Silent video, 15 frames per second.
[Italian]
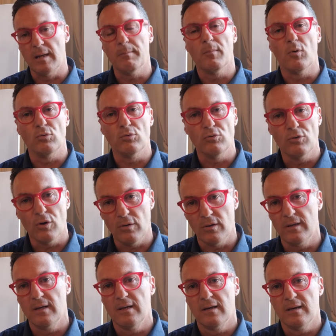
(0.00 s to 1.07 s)
del mondo
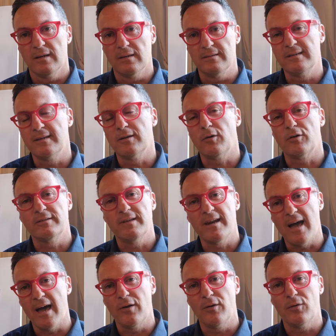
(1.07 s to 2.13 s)
eh, si
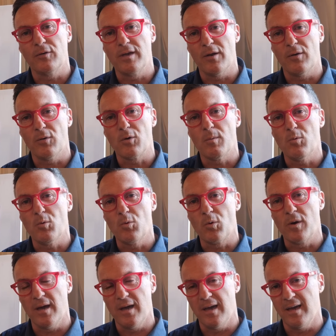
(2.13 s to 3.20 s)
ricorderanno che hanno
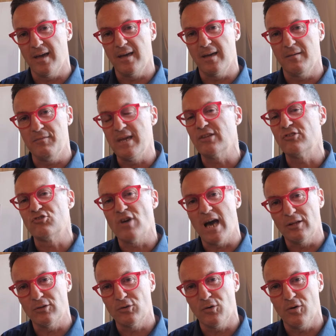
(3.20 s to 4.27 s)
comunque
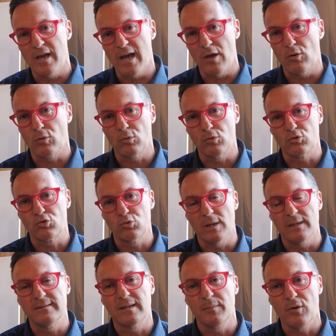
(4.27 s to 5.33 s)
viaggiato, hanno
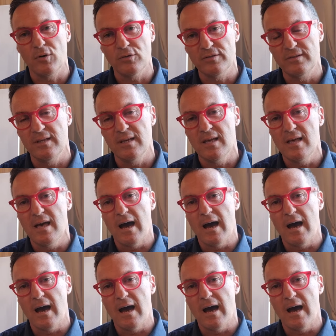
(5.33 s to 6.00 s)
conosciuto altri posti,